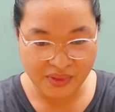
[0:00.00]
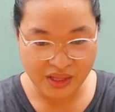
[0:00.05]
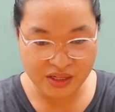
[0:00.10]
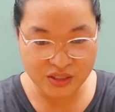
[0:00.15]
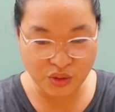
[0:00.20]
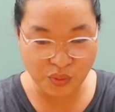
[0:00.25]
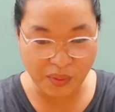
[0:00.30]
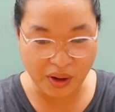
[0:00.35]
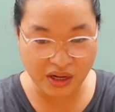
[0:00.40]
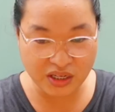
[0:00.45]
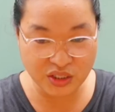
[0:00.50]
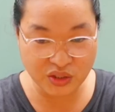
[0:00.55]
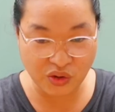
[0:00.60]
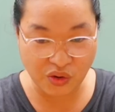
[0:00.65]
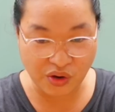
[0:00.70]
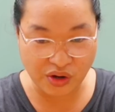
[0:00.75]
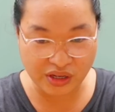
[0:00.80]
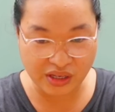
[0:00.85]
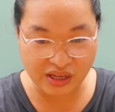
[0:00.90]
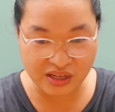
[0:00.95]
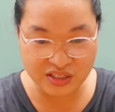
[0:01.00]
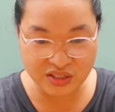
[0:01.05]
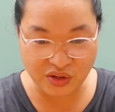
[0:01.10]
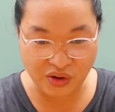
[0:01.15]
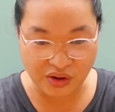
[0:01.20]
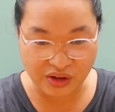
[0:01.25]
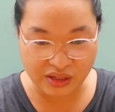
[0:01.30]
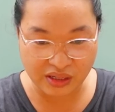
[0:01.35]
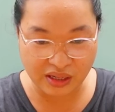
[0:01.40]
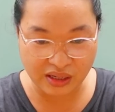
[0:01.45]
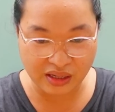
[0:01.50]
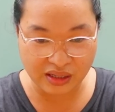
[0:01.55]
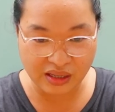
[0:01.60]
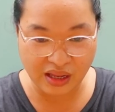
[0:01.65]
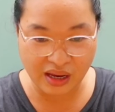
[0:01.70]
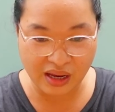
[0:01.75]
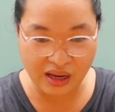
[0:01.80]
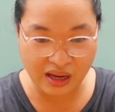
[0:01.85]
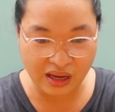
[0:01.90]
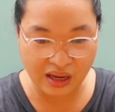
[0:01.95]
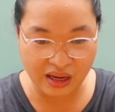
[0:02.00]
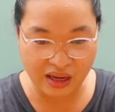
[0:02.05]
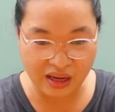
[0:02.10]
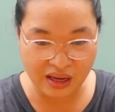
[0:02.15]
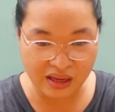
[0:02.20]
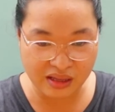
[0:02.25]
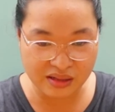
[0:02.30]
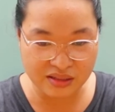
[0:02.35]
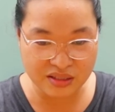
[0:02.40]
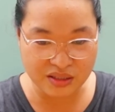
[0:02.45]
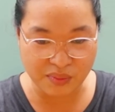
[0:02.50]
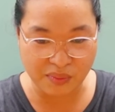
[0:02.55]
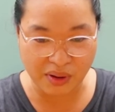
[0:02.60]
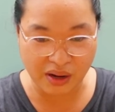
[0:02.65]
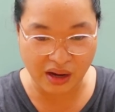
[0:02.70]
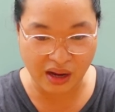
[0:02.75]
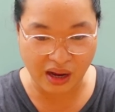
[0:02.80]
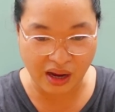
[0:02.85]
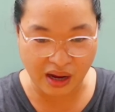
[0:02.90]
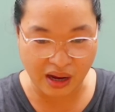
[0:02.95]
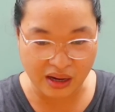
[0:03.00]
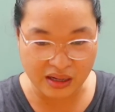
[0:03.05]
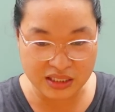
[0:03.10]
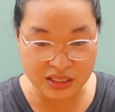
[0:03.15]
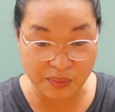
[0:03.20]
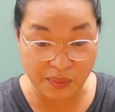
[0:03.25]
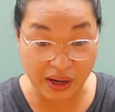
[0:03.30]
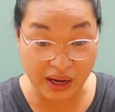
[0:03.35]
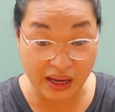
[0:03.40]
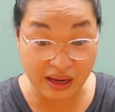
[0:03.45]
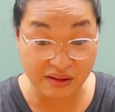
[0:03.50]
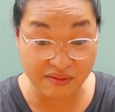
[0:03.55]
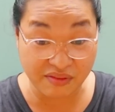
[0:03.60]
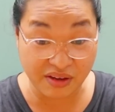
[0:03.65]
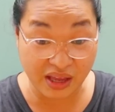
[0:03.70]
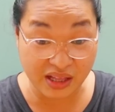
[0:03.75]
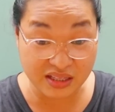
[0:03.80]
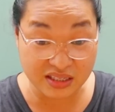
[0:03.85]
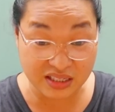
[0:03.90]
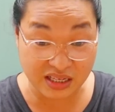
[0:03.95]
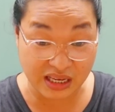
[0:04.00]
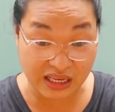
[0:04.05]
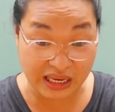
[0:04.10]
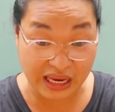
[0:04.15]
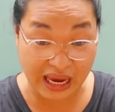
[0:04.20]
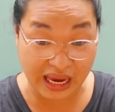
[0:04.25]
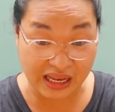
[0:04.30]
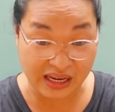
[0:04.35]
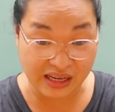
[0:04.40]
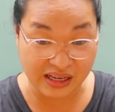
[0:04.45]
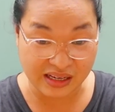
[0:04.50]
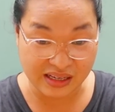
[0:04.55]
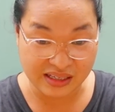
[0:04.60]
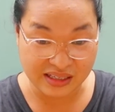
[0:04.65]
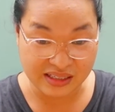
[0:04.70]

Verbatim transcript: So mga skirting skirting na yan, sa mga sa mga events ganyan.